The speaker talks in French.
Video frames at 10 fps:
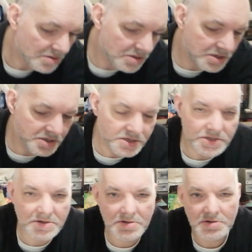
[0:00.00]

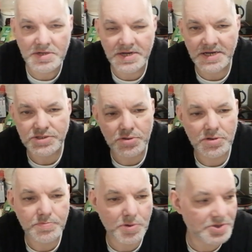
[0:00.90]
il irait
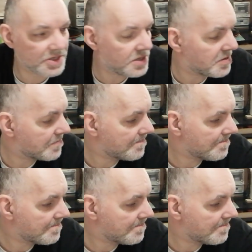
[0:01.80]
se planquer.